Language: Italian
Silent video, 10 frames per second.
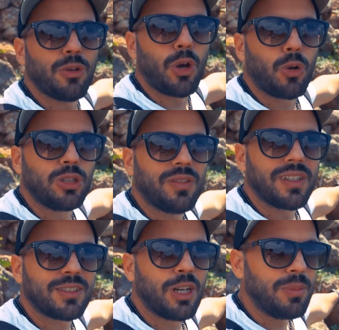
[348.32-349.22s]
una
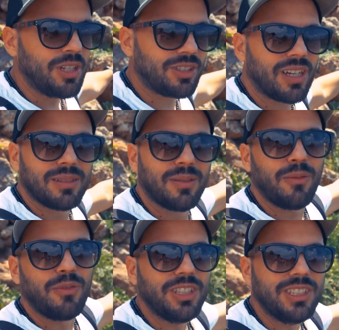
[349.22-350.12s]
coltivazione mista,
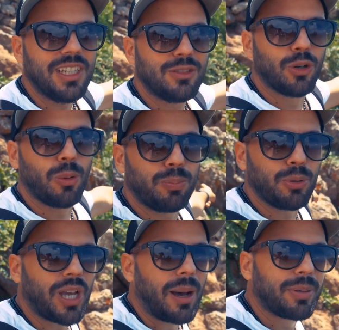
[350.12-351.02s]
vigneto
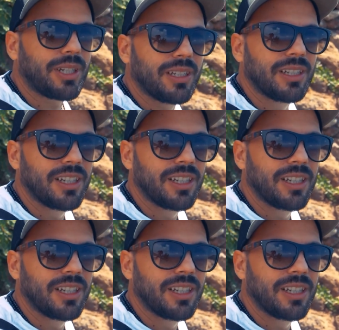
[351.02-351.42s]
più capri,